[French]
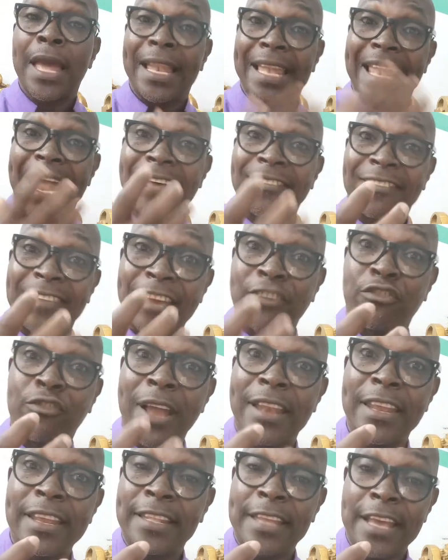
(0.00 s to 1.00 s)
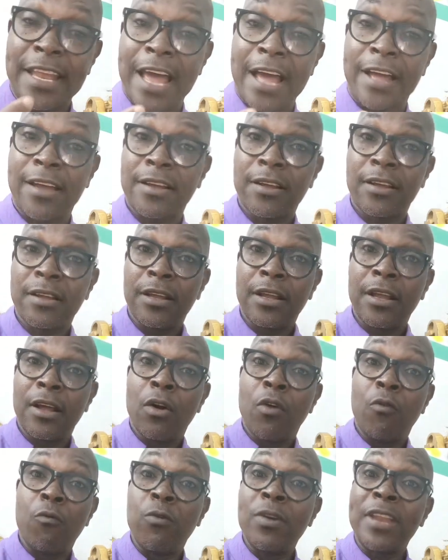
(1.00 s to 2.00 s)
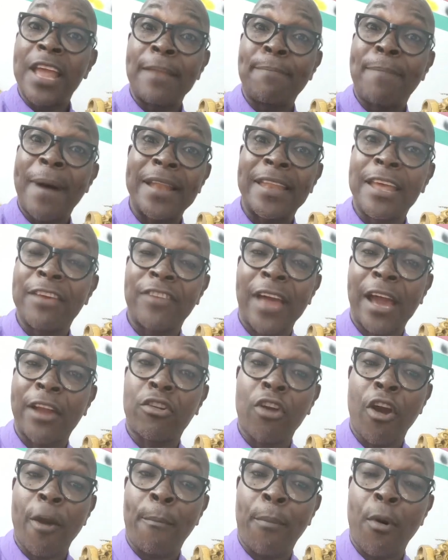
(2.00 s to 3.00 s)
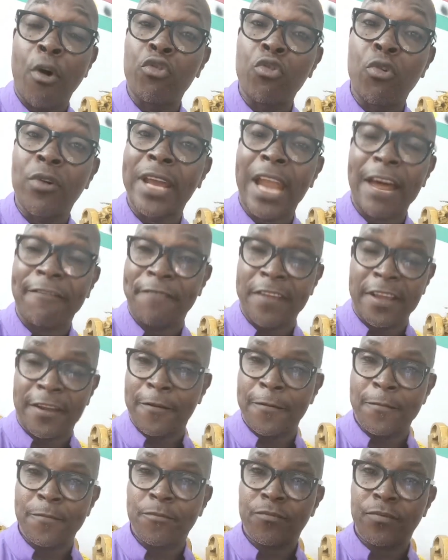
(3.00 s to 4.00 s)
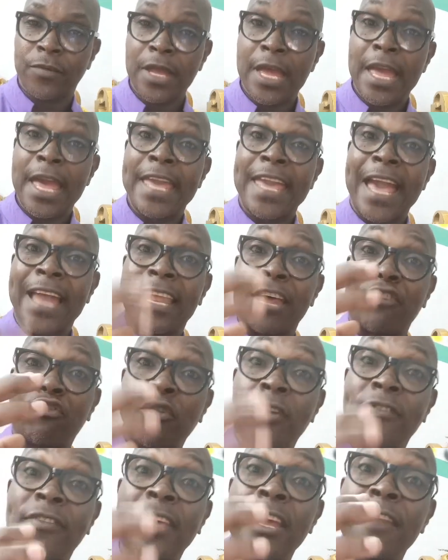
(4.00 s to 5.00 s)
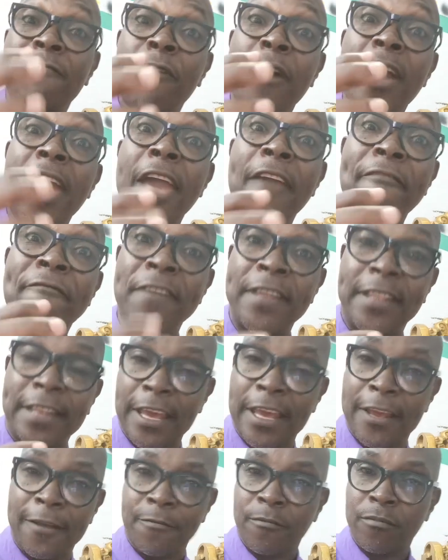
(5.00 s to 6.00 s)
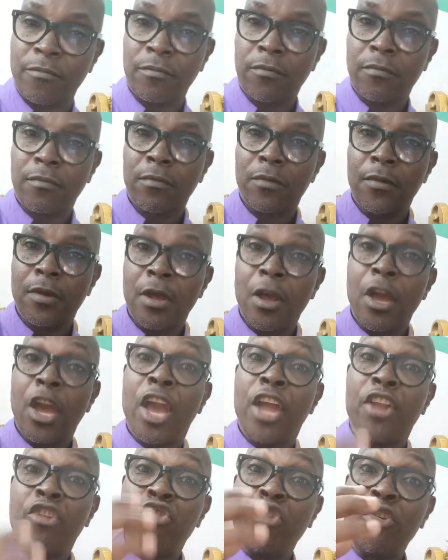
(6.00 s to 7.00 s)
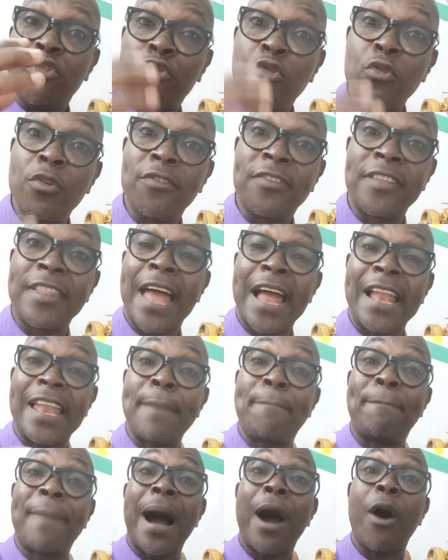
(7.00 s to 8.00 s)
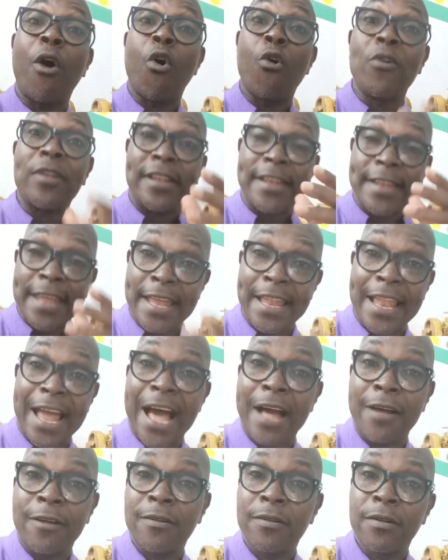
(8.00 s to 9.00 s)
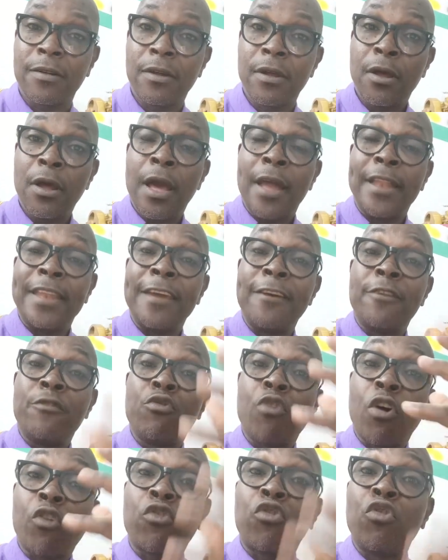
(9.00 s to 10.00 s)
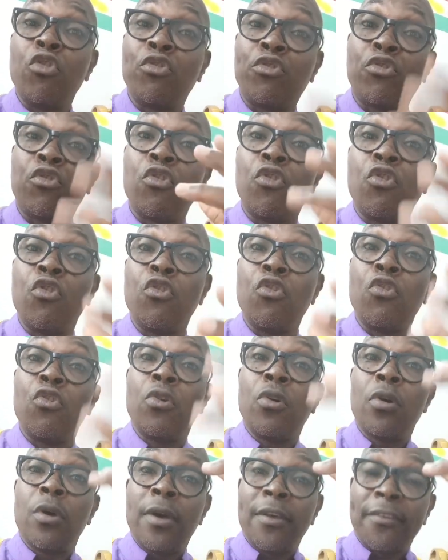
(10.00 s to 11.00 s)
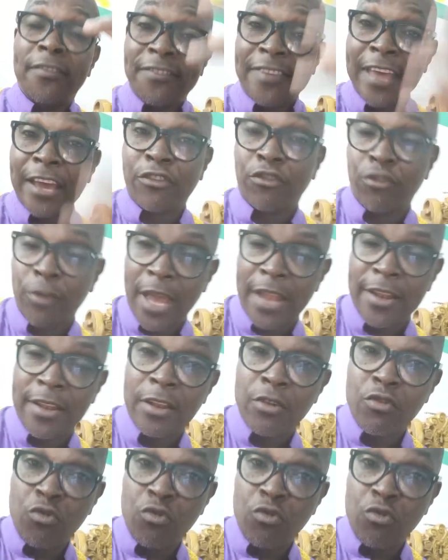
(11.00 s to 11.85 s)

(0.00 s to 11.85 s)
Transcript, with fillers: la sexualité, là, vous n'êtes pas des acteurs pornographiques. Il y a des choses qu'il faut éviter. N'allez pas au-delà de nos cultures sexuelles.